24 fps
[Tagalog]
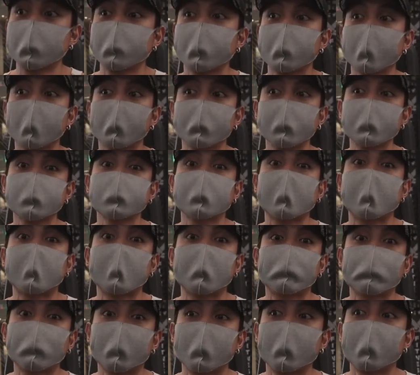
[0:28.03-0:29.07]
natin ngayon is
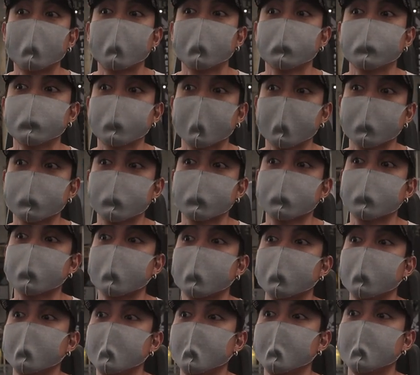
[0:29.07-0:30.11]
upper chest
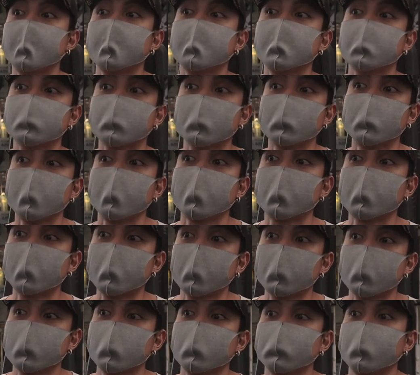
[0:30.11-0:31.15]
So
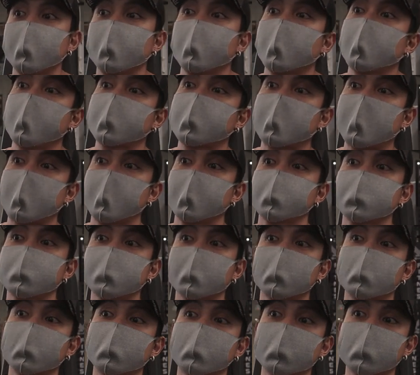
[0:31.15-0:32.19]
dito,
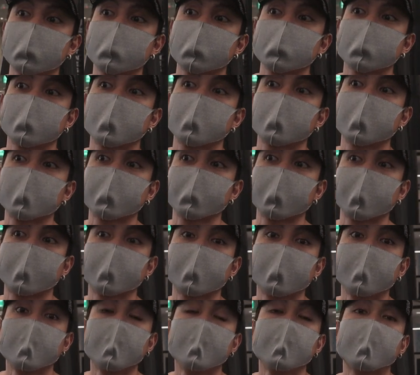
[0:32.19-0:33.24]
pinakataas ito. Kita niyo
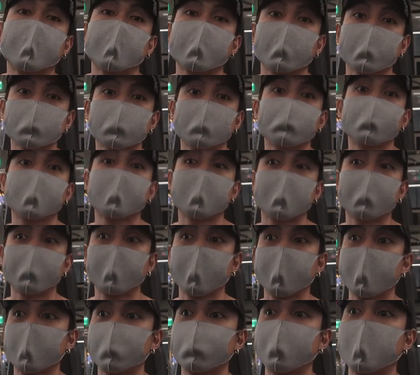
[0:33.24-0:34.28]
Ito kasi
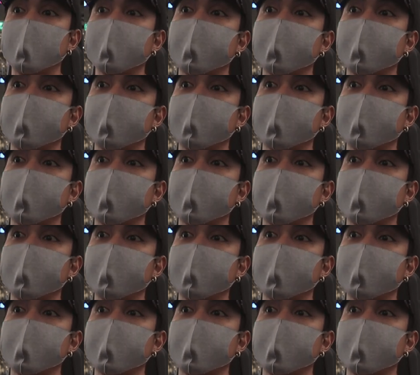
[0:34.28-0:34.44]
pinakamahirap